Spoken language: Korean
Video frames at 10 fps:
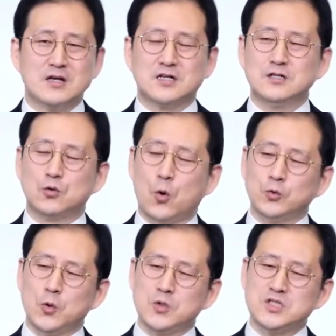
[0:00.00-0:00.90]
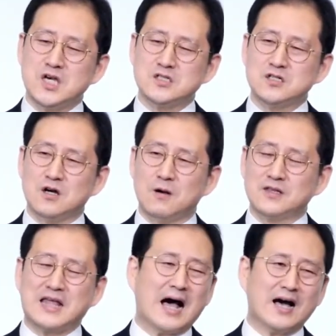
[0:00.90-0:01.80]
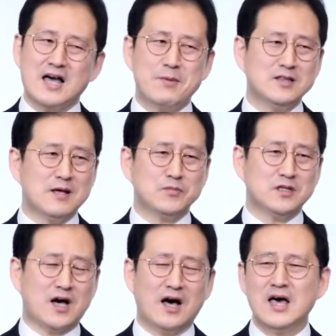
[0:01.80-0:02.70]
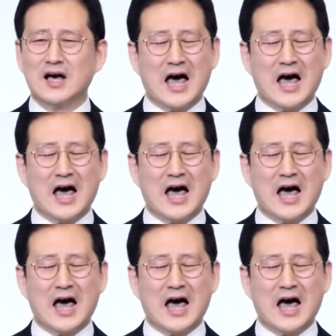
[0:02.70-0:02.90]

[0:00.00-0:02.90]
그 공동체에서 나가야만 됩니다.